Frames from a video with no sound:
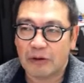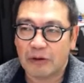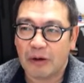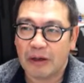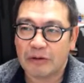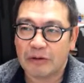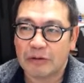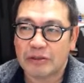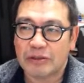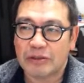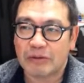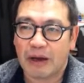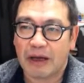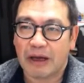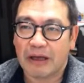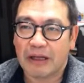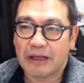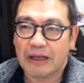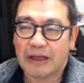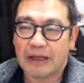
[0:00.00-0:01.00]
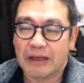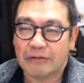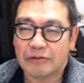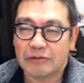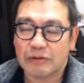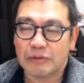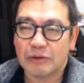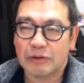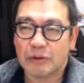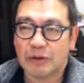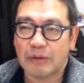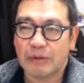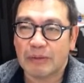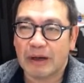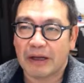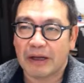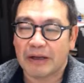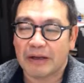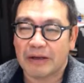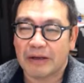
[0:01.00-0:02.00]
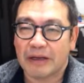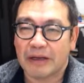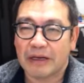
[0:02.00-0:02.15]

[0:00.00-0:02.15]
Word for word: 昨日実は、うちの息子今